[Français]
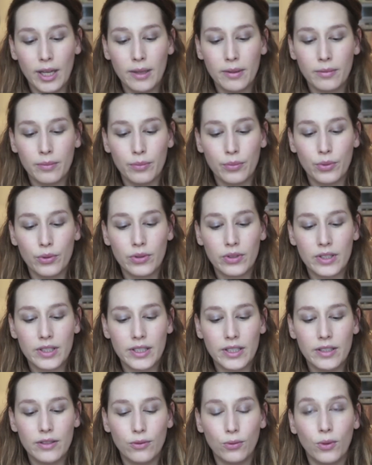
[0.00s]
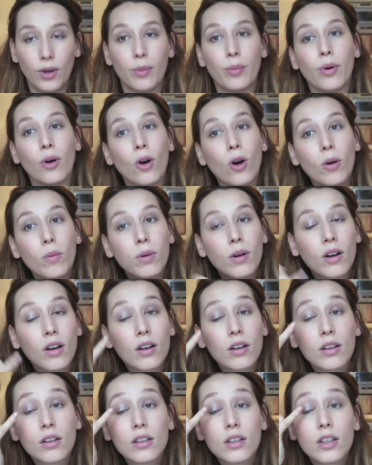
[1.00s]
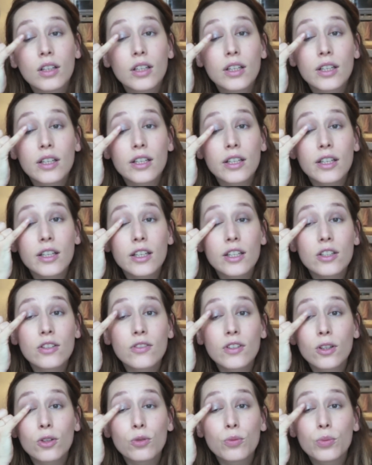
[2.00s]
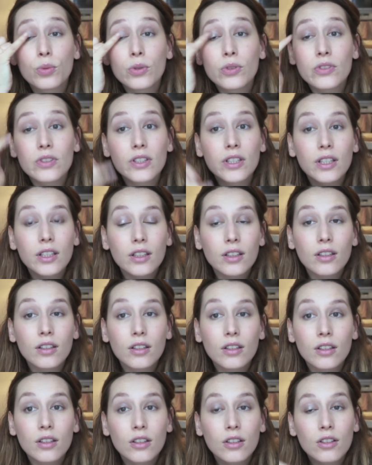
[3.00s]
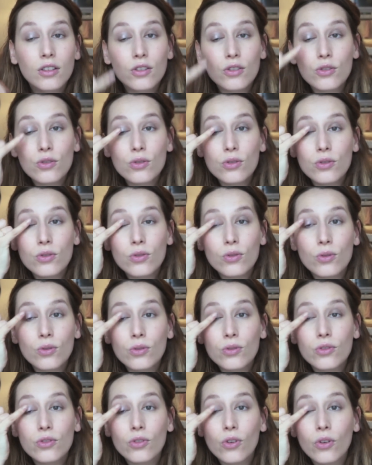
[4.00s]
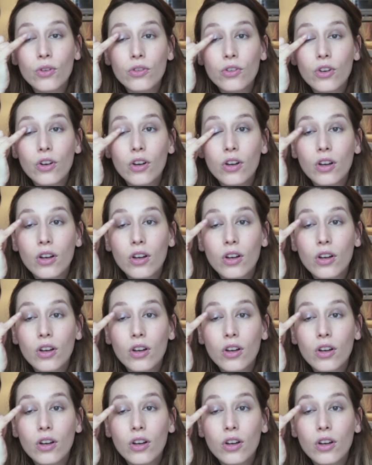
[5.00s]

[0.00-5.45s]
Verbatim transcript: un petit doigt propre et je viens le poser juste au centre.